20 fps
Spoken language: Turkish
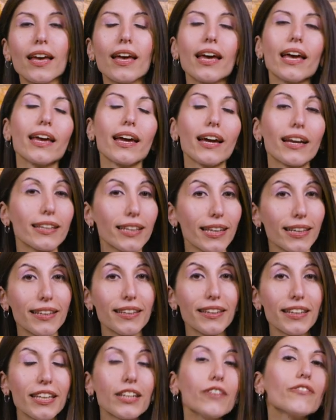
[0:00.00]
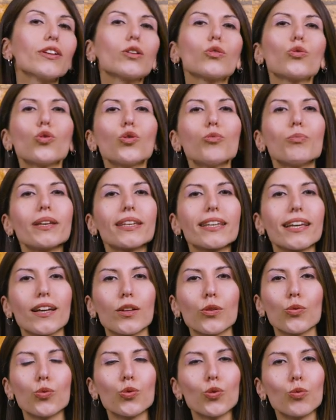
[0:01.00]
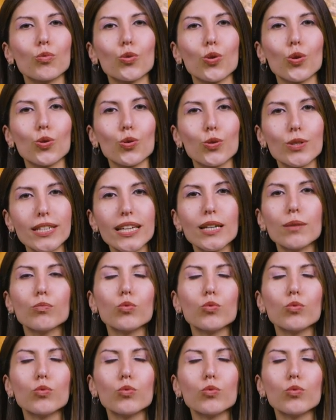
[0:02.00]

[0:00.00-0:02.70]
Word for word: Eğer gelinliğin ve düğün mekanın uyumlu olursa